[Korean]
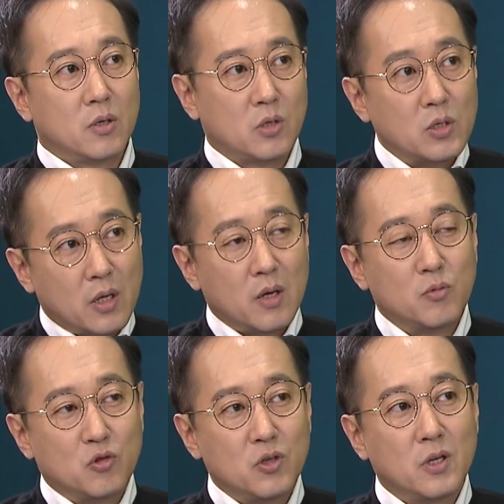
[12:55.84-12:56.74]

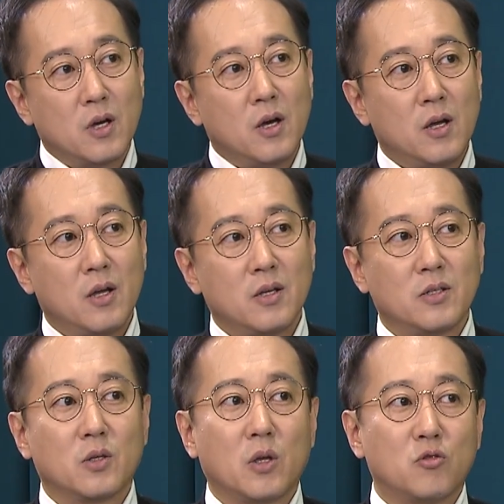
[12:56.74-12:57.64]
전세값 추이가
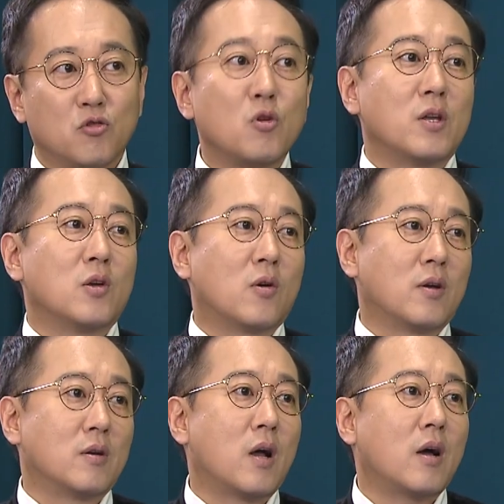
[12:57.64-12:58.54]
이제 되게 중요한
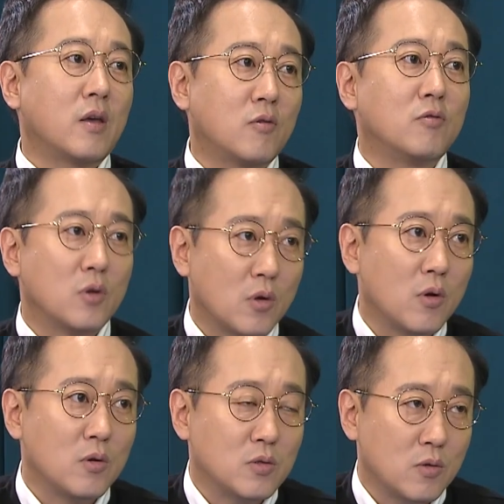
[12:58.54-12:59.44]
역할을 하겠군요.
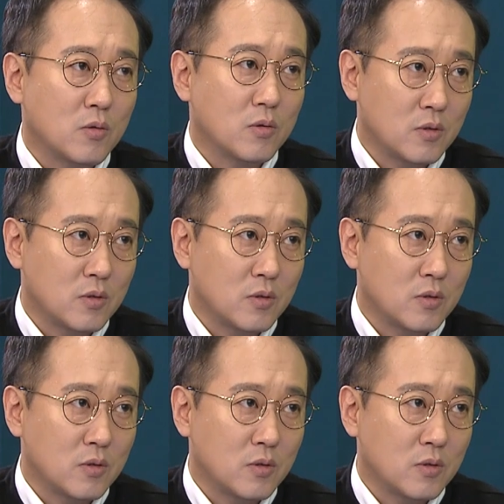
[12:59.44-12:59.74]
결론적으로.